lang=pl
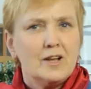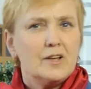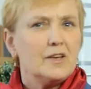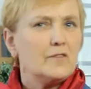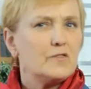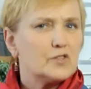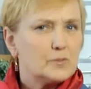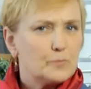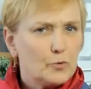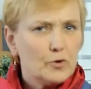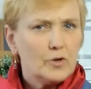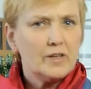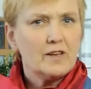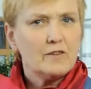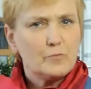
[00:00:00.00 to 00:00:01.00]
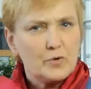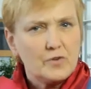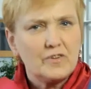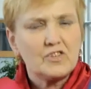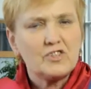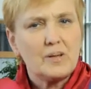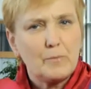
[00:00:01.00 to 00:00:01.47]
i wspólnie
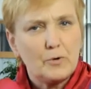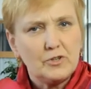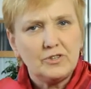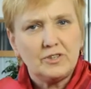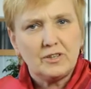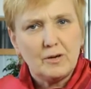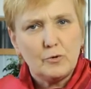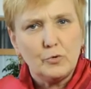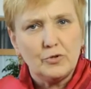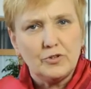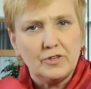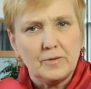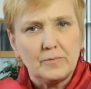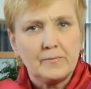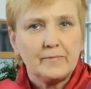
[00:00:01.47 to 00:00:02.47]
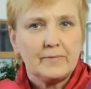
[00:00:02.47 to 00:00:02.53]
wpływać na politykę Unii.